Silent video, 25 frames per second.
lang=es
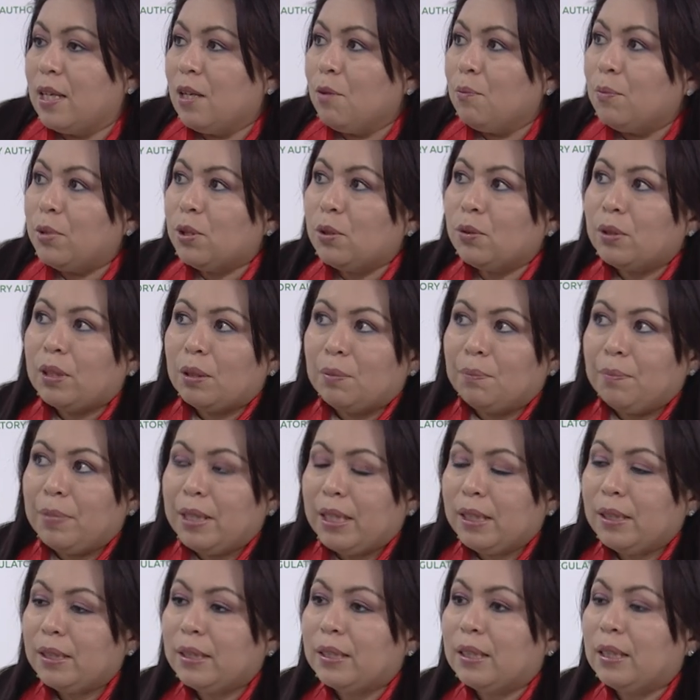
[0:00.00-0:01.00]
pero
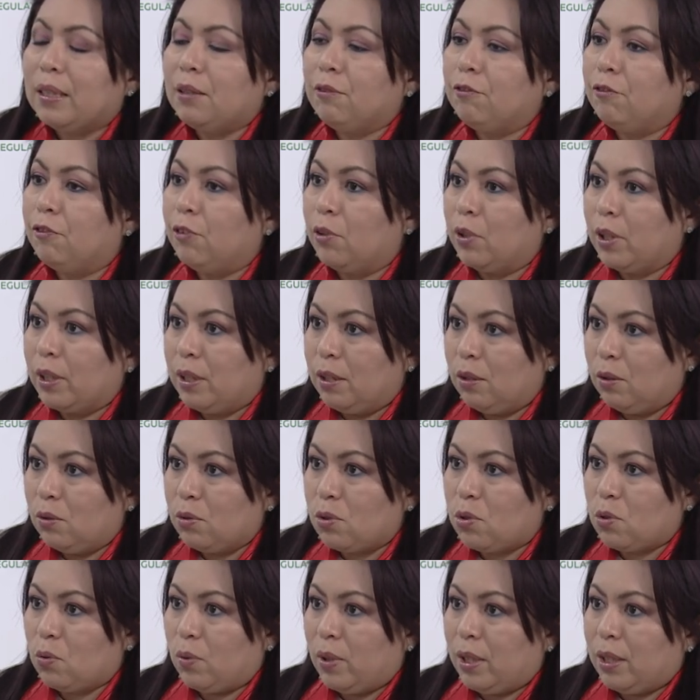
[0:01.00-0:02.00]
también desde el enfoque del
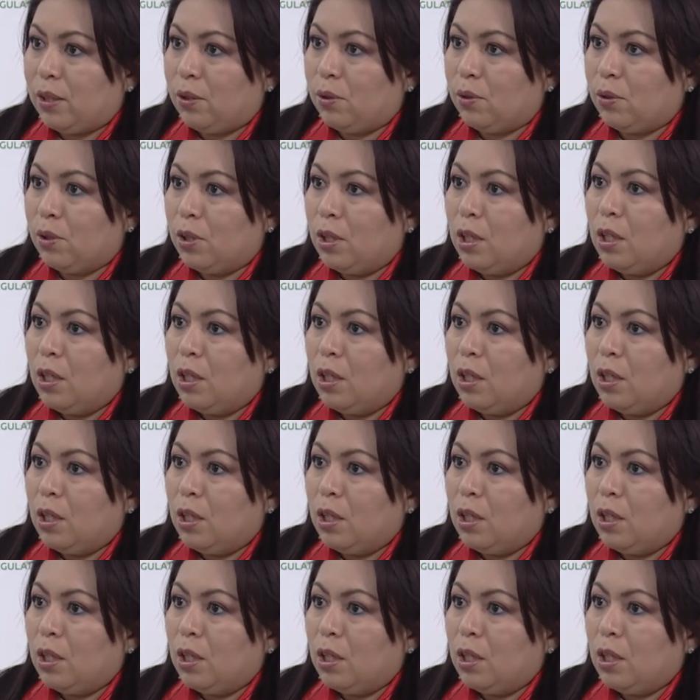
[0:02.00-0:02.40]
usuario.